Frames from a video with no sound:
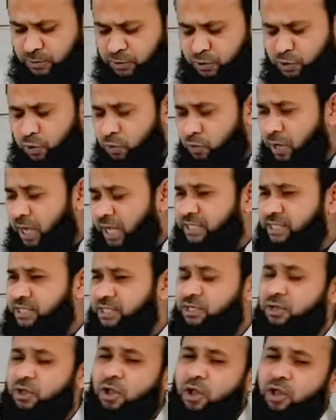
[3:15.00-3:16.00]
জুনুয়াস
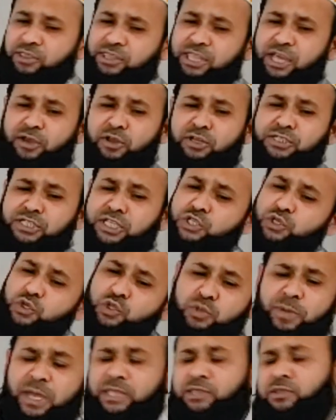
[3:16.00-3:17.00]
হত্যা করেছে
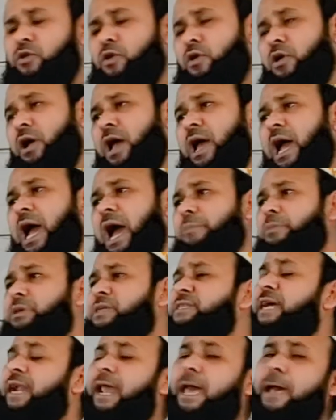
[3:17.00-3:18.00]
শুধুমাত্র
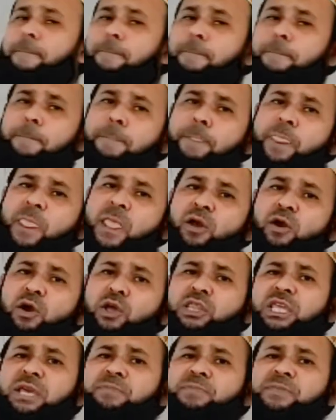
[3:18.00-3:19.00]
আমি ছাড়া
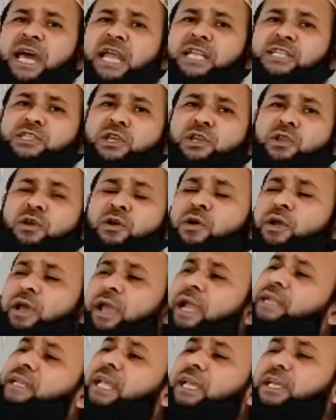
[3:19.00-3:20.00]
অতীব তার জন্য একটা